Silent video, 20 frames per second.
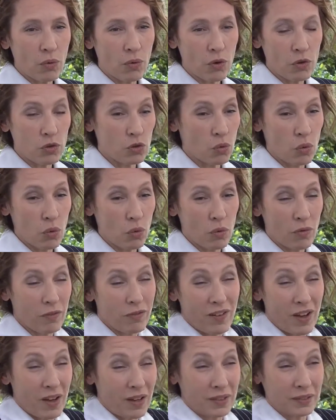
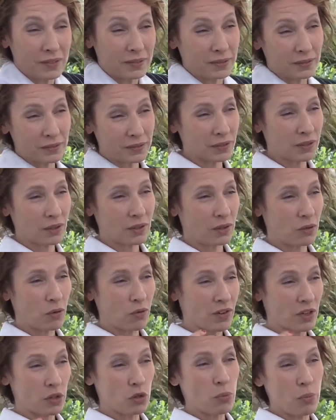enfin,
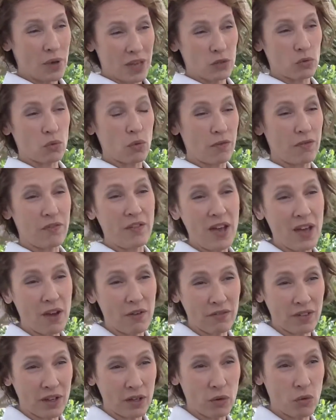convaincu par ce qu'on fait,
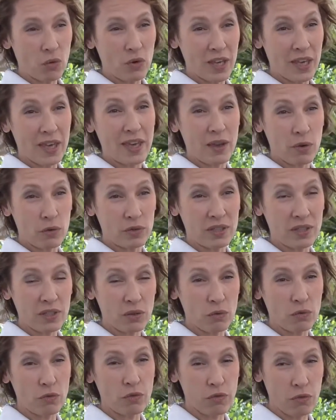et aussi
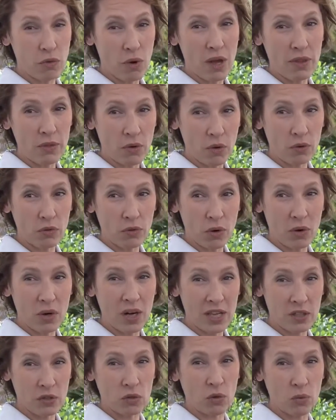une foi dans,
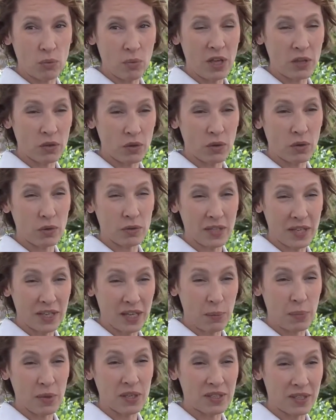l'être humain, dans sa
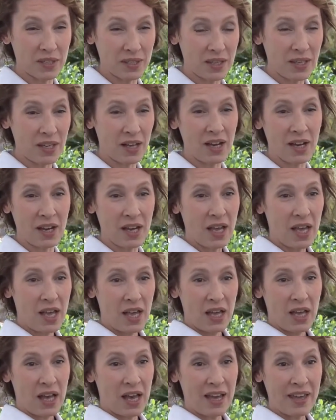capacité
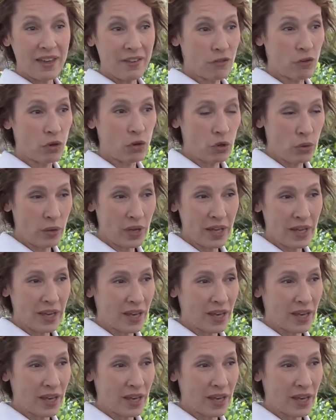à évoluer